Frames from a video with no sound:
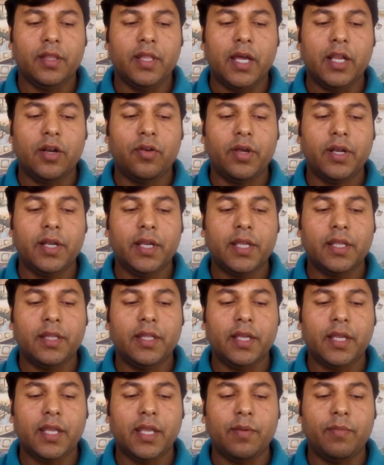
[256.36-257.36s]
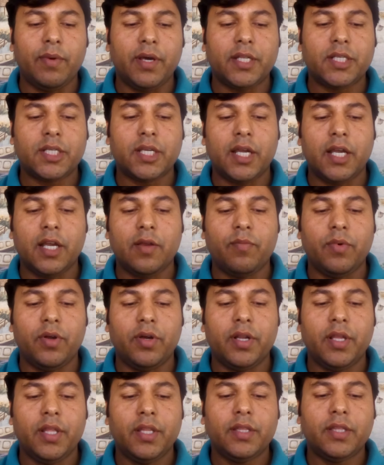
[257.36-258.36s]
দারোয়ানকে দেখে বাদশাহ
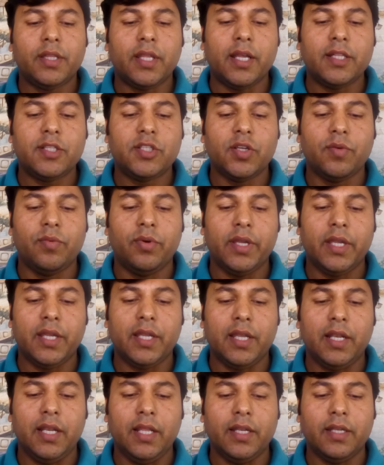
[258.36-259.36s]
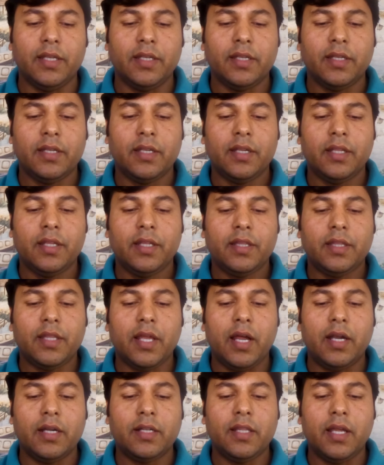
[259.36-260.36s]
আকবর তাজ্জব হয়ে গেলেন
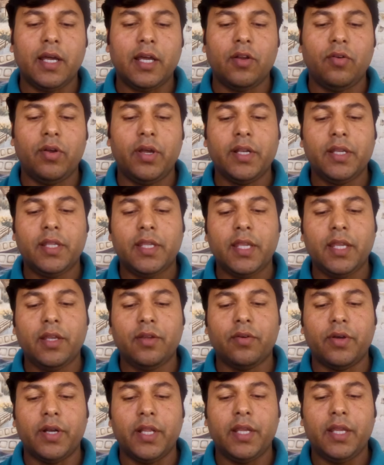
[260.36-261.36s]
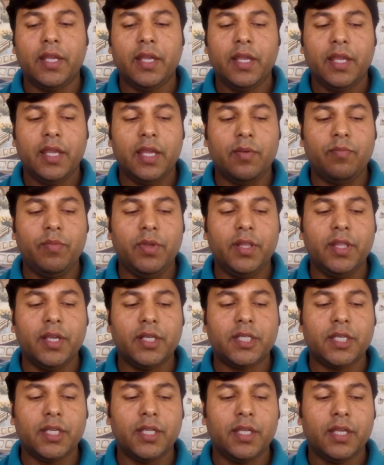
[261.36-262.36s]
তার দারোয়ান কি করে এ
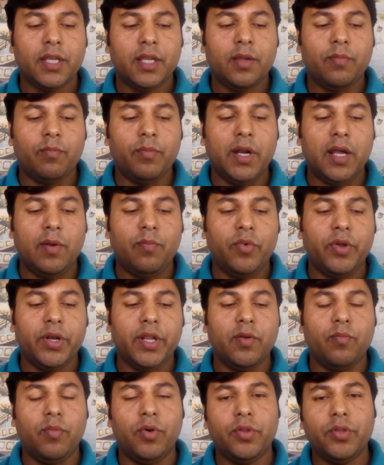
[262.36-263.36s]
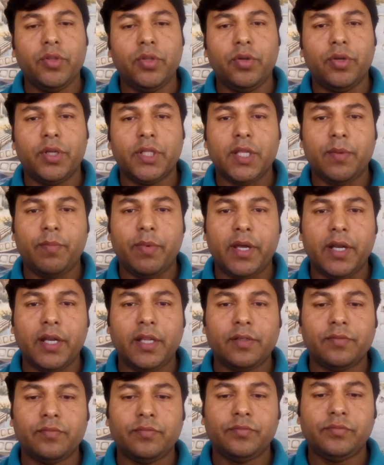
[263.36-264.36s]
বিদেশি ব্রাহ্মণের বন্ধু হতে
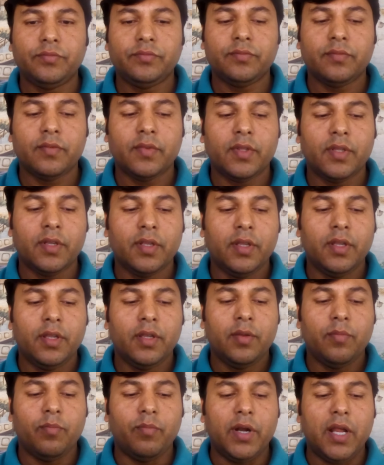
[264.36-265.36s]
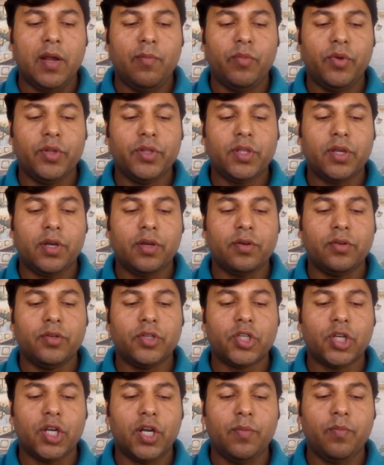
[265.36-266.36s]
পারে ব্রাহ্মণ তখন
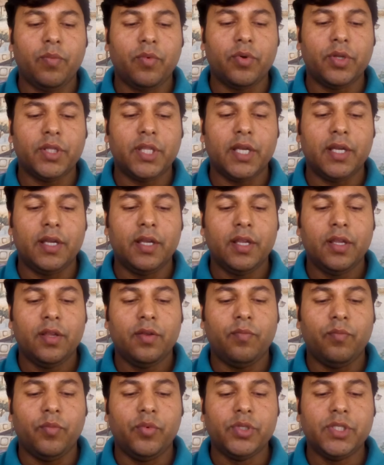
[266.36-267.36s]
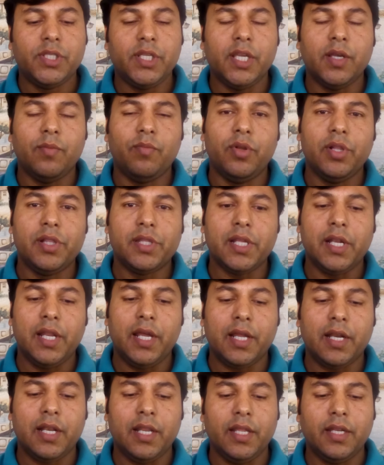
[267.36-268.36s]
সব কথা বুঝিয়ে বলতে
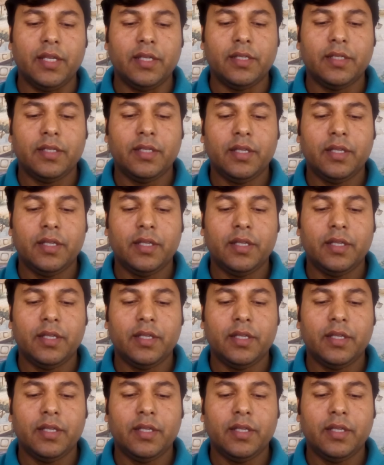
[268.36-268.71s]
লাগলেন